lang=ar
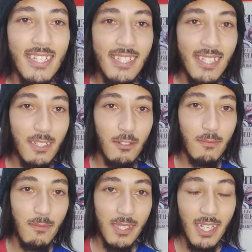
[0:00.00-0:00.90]
كي داز
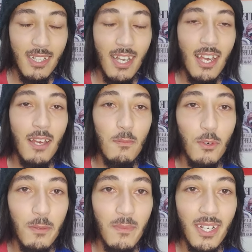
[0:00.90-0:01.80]
عيدكم مزيان
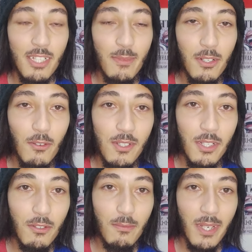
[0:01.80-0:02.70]
المهم كنتمنى
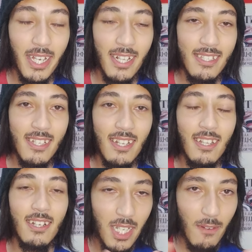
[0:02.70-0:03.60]
كلشي يكون بخير ان شاء
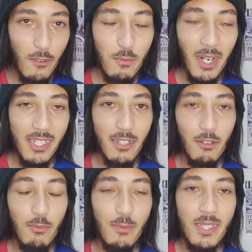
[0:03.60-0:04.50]
الله تخافوش ما
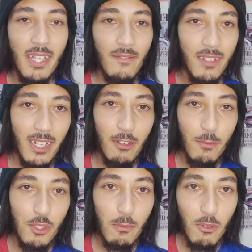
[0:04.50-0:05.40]
غنشدكمش بزاف
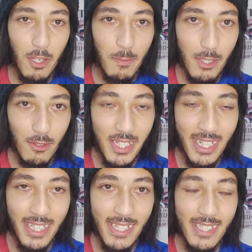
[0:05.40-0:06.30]
خليكم تكملوا ابيسود
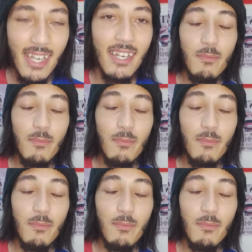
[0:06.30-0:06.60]
تاع ريلز